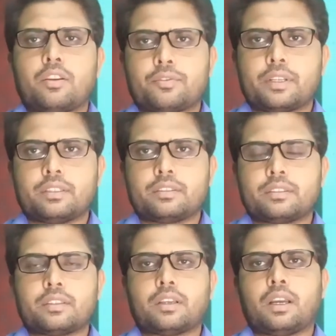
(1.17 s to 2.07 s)
हेलो
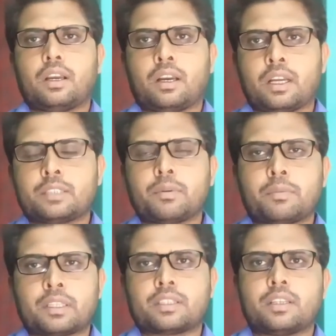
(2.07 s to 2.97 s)
फ्रेंड्स आज
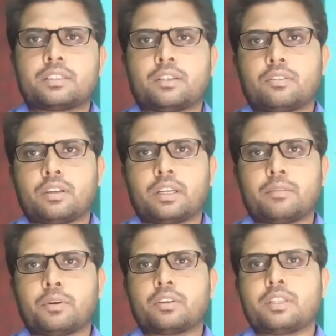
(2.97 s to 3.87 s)
मैं बात करना चाहूँगा
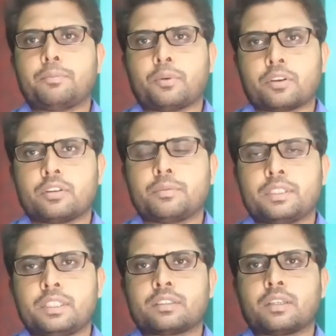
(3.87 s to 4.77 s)
एक बहुत ही इम्पॉर्टेंट
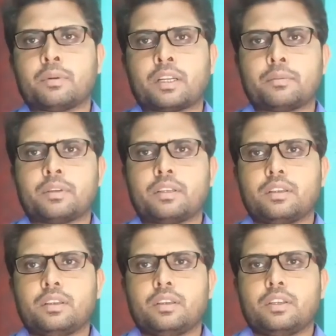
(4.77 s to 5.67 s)
बिजनेस के बारे में
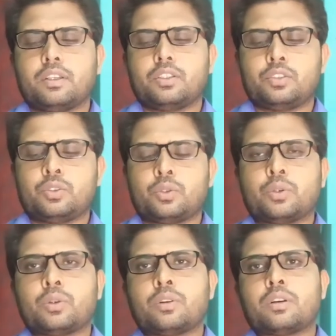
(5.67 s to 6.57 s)
जो
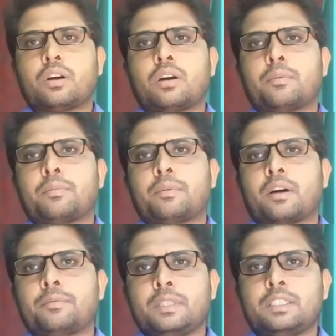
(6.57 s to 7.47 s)

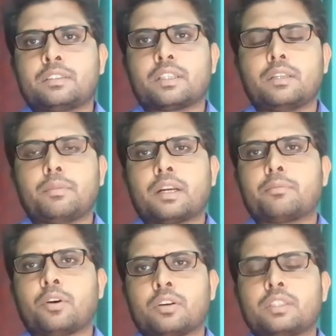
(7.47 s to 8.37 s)
अभी जिसका
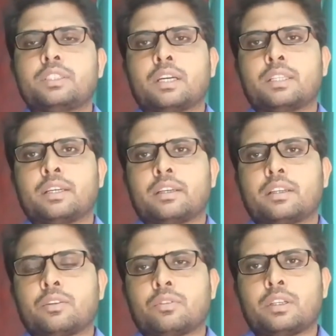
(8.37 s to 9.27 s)
डिमांड बहुत ही ज़्यादा है
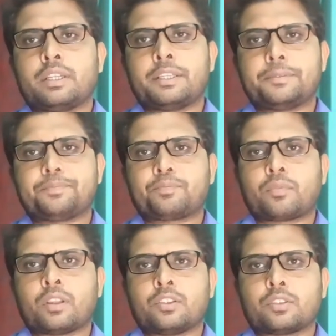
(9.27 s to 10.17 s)

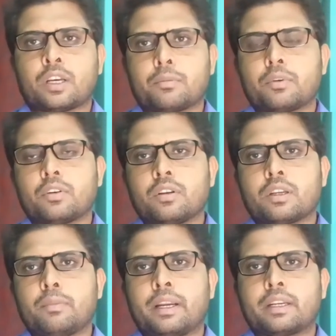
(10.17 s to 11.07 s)
क्योंकि जो थर्मोकोल
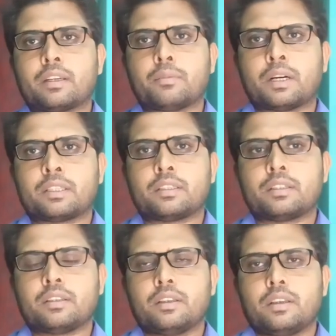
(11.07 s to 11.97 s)
के बैंड के बाद